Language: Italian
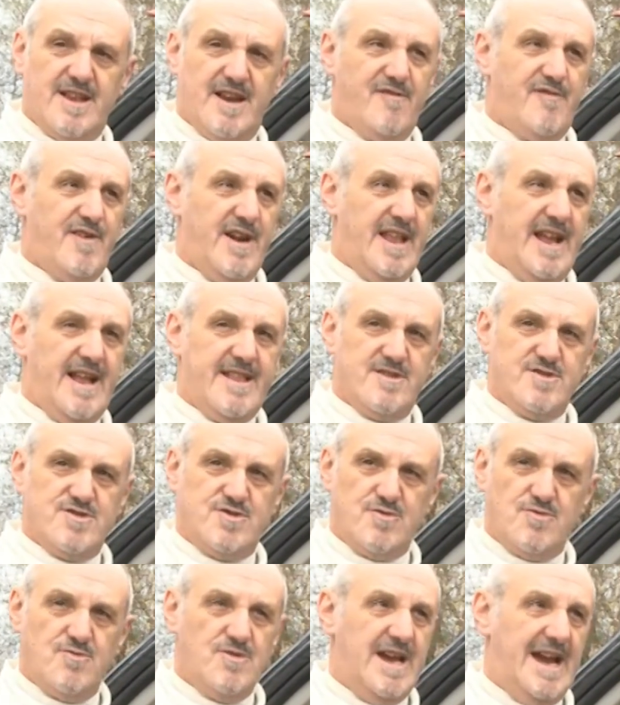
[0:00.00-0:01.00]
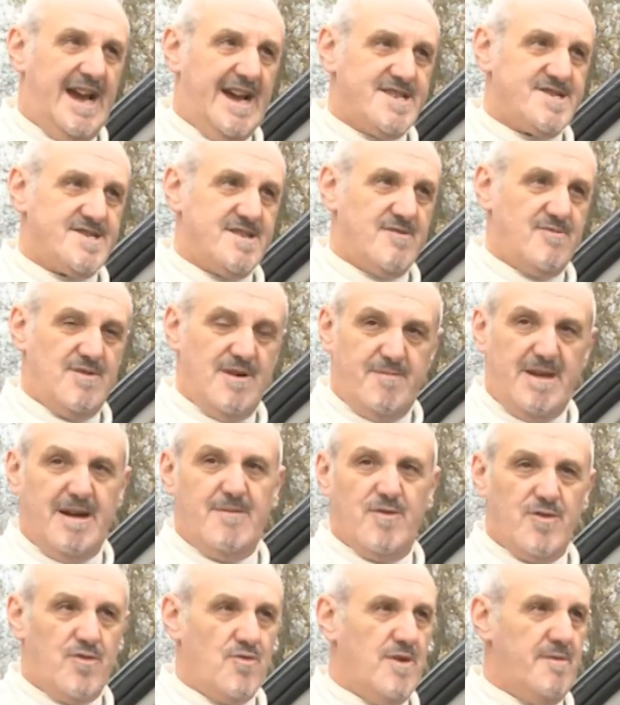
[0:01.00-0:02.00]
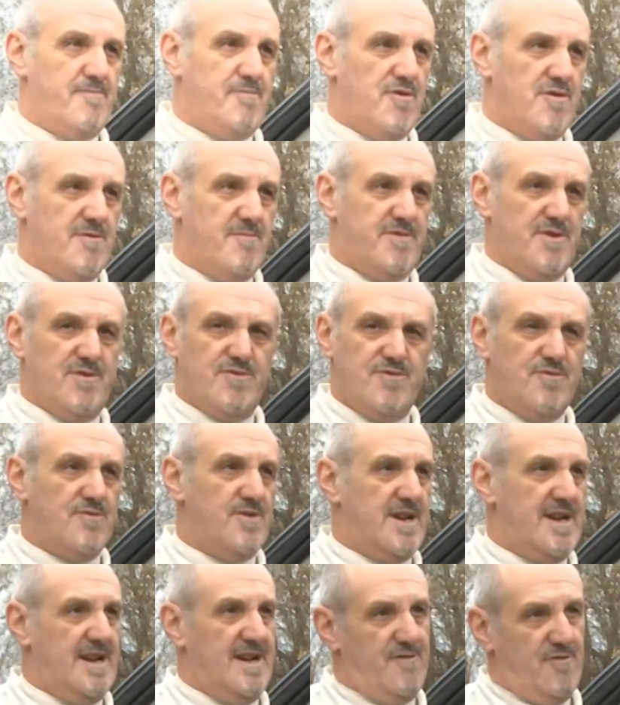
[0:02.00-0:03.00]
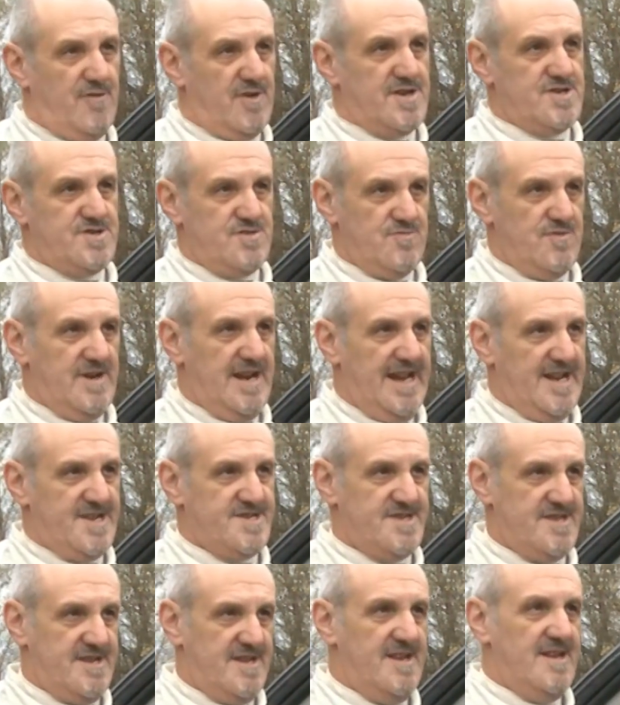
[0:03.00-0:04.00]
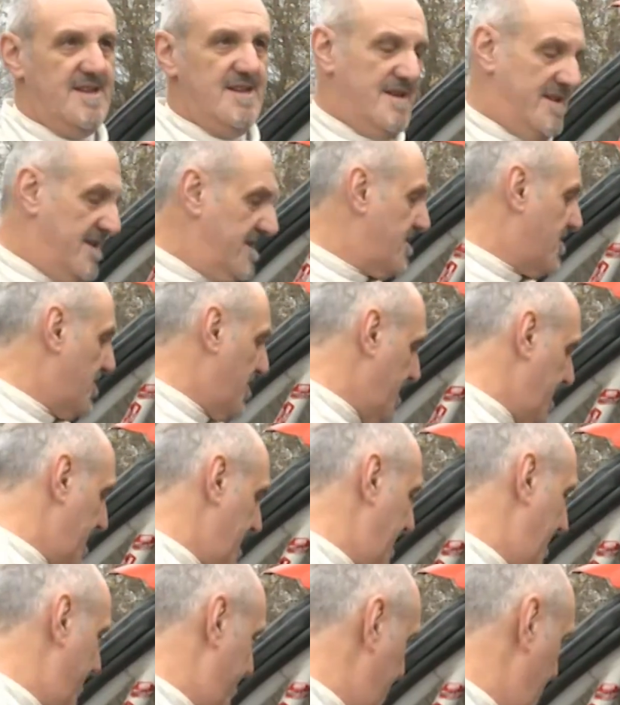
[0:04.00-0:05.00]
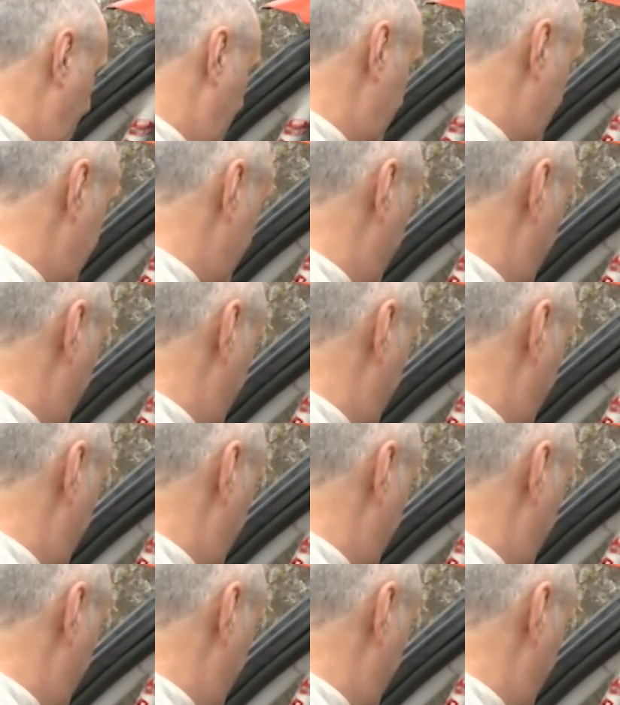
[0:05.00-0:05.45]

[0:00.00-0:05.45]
della frenata sui due assi, qui abbiamo due pompe, ognuna lavora su un asse, con, il pilota